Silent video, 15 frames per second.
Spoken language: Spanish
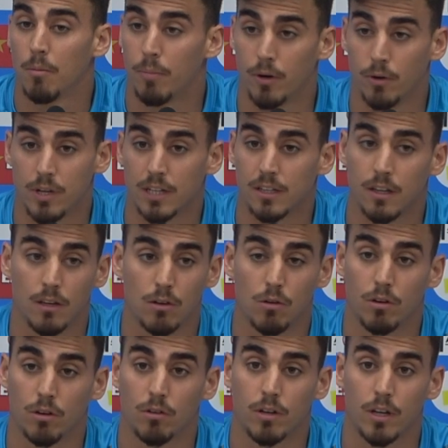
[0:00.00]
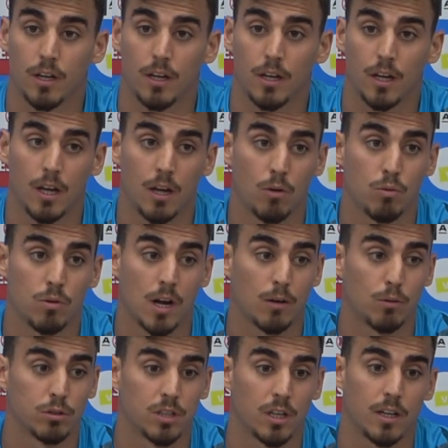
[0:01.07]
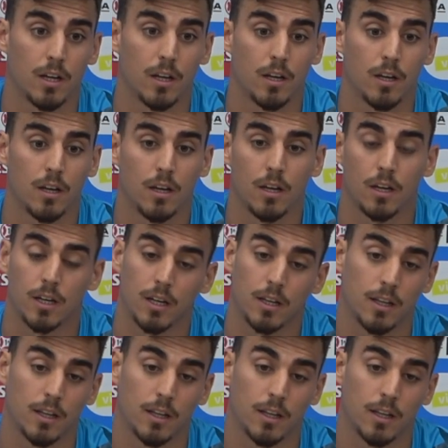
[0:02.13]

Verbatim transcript: pero ya te digo, creo que es una cosa que,